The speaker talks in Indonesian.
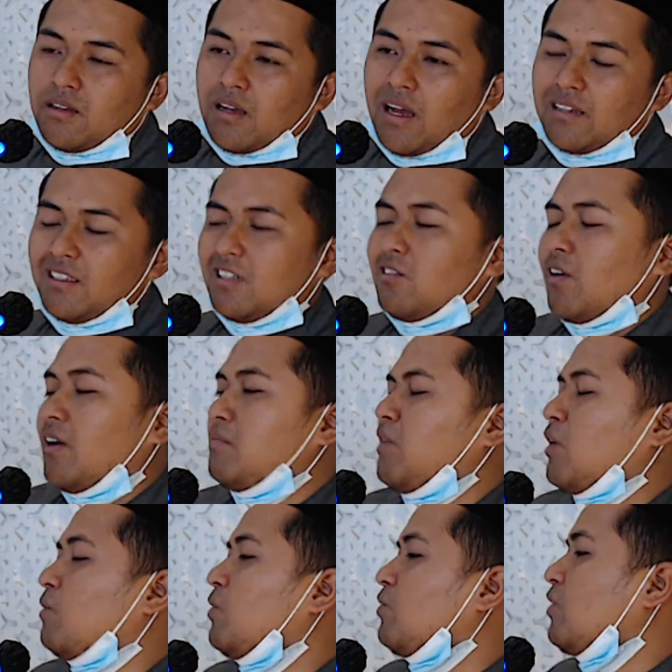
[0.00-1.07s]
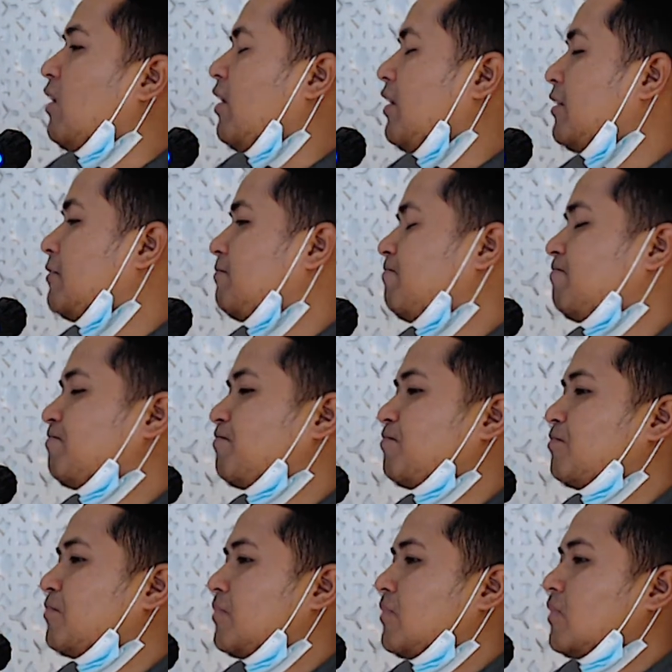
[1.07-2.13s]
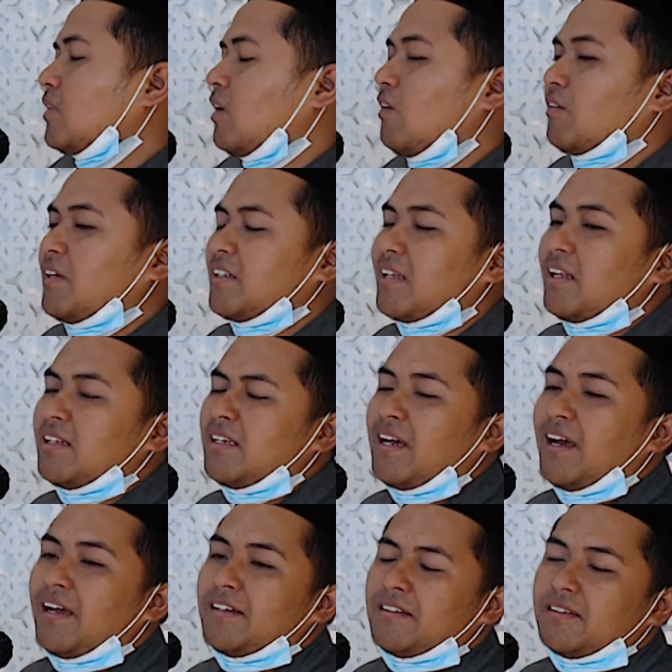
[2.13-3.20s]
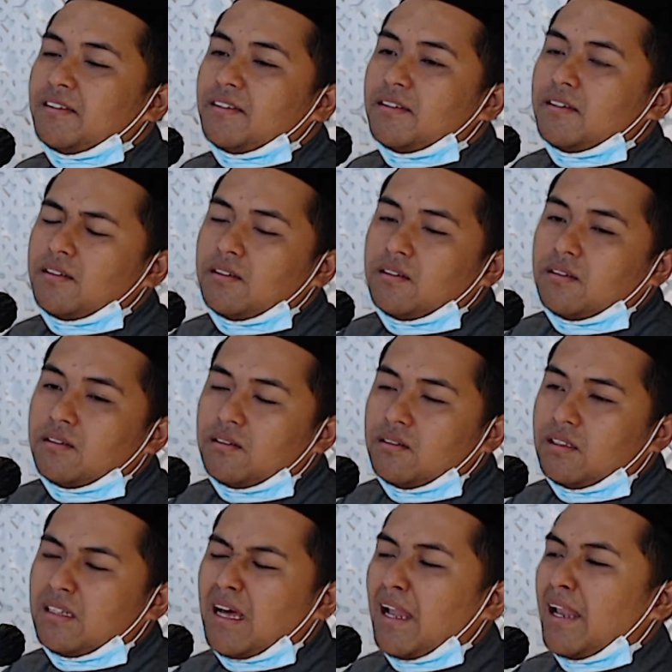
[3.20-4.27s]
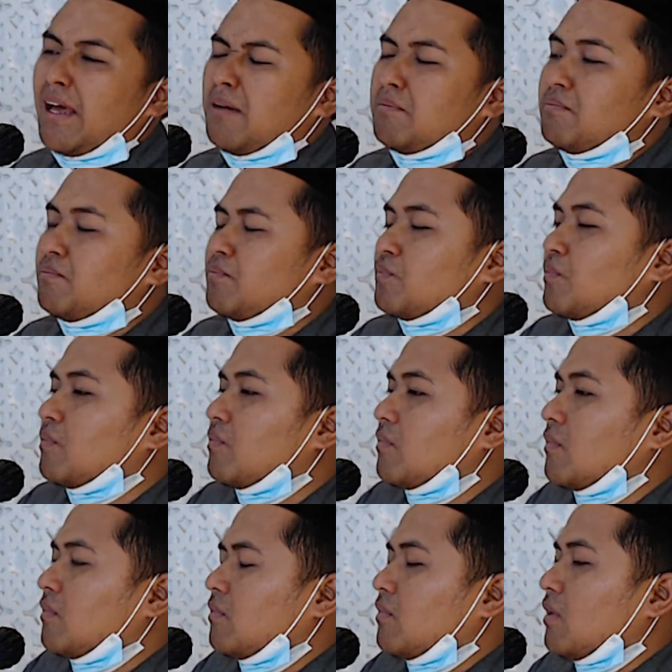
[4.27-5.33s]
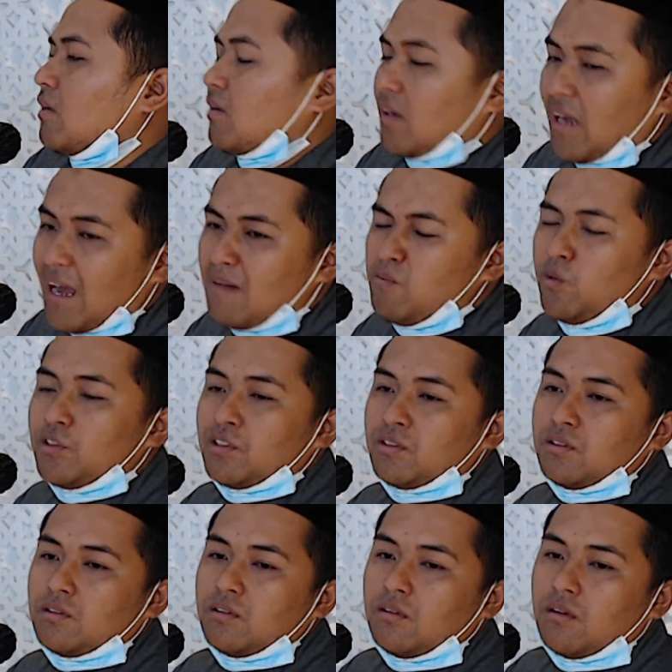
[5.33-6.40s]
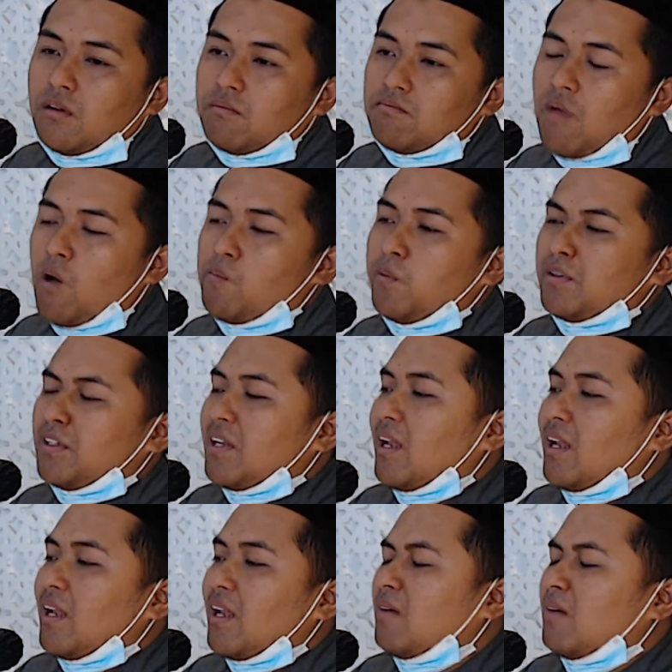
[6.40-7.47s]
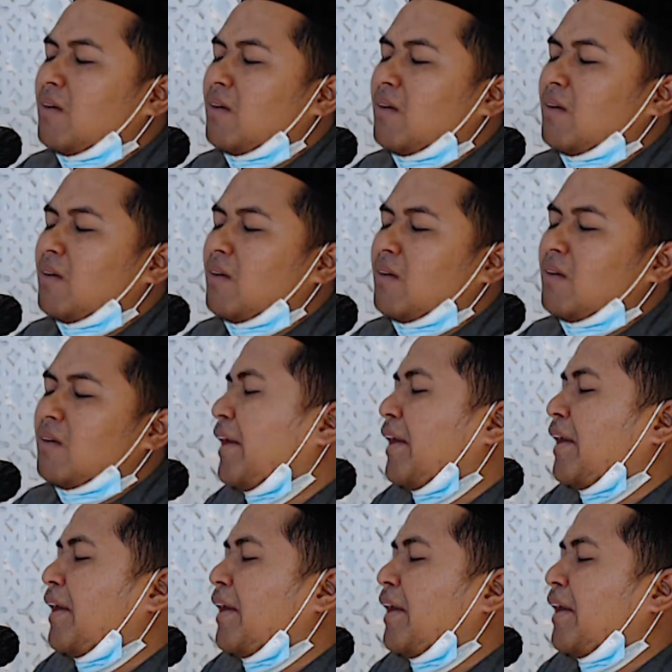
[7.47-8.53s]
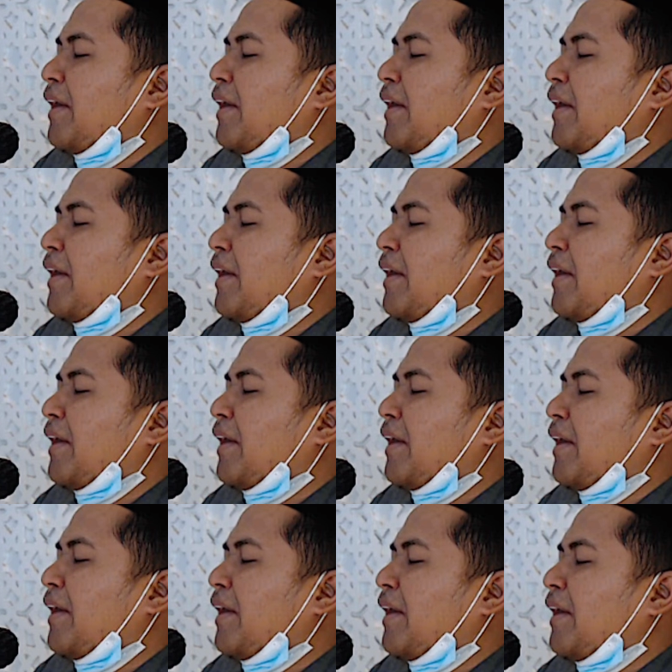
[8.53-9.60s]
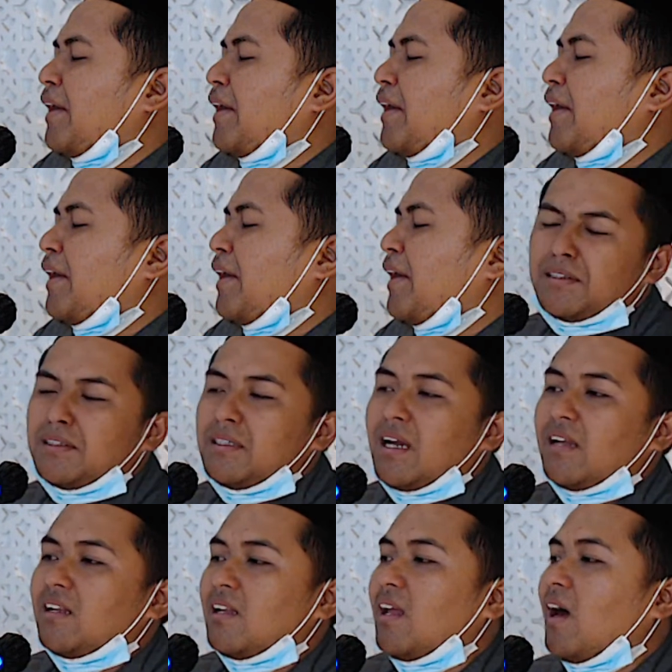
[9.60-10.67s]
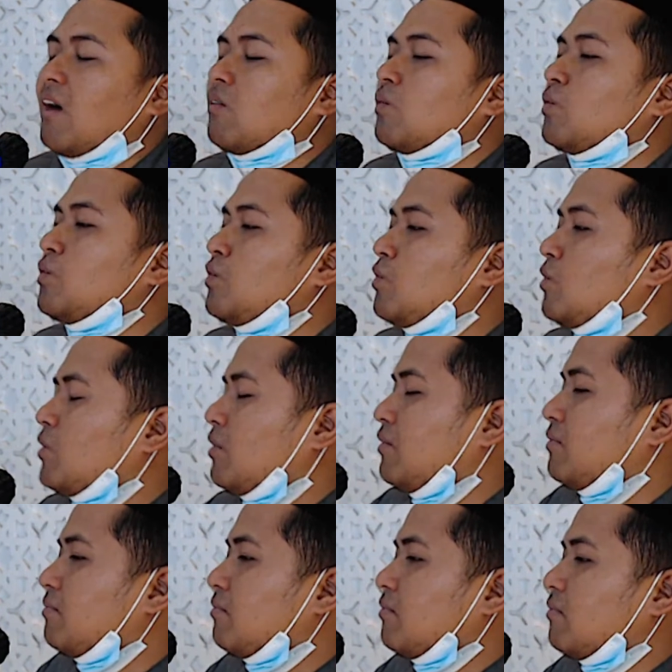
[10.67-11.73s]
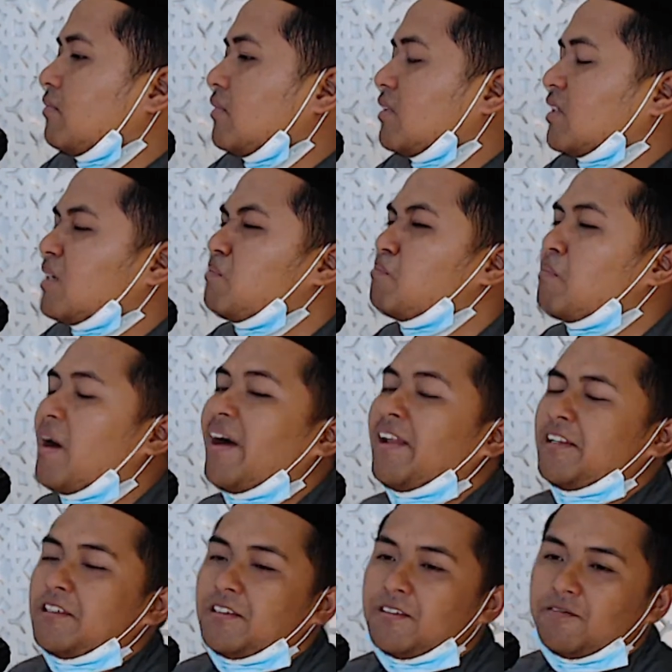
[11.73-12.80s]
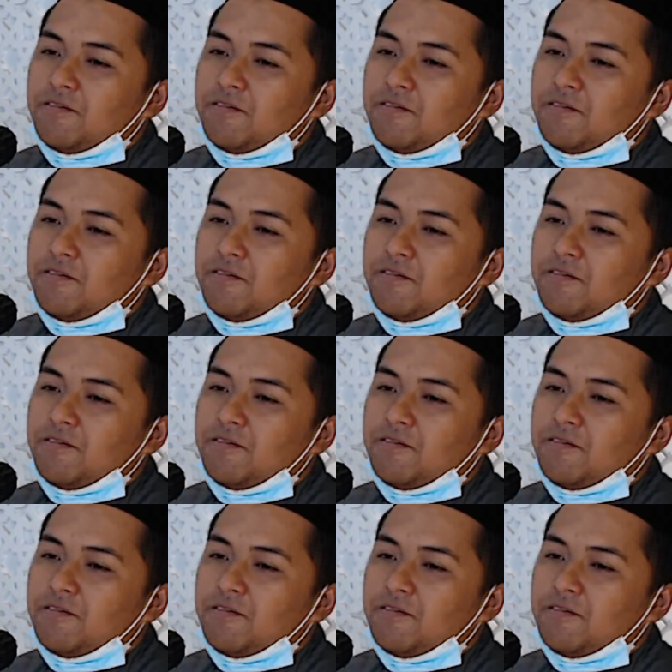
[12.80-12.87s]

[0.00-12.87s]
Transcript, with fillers: Hadirin rahimakumullah, kalau kita lihat di dalam kamus maupun di dalam tafsir Al-Qur'an, taubat itu artinya adalah arruju, kembali.